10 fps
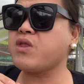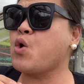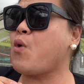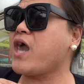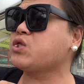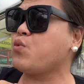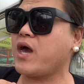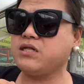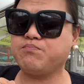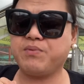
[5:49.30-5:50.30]
White
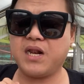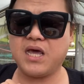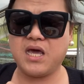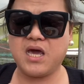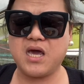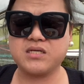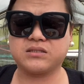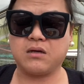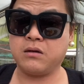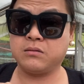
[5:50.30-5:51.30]
wine, please!
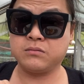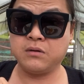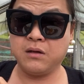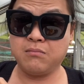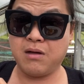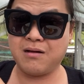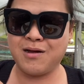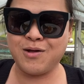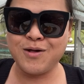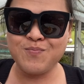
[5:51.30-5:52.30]
Ah, oh, my
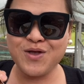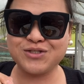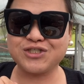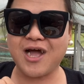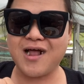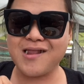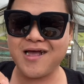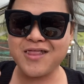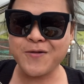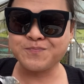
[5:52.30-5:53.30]
God,
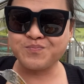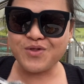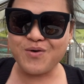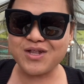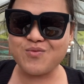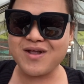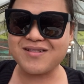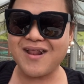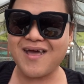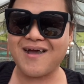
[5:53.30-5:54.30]
salad. White wine
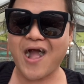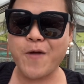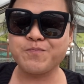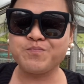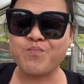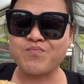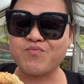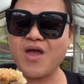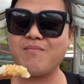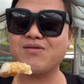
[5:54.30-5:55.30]
talaga.
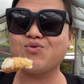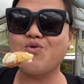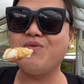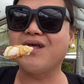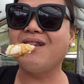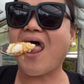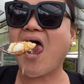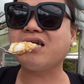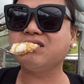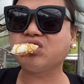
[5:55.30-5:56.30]
Pero ba tubig
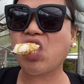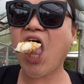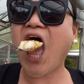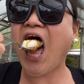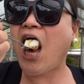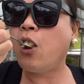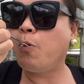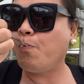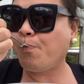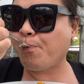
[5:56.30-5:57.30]
lang?
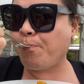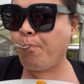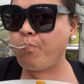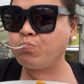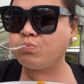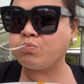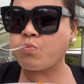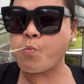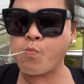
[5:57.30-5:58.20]
Mmm.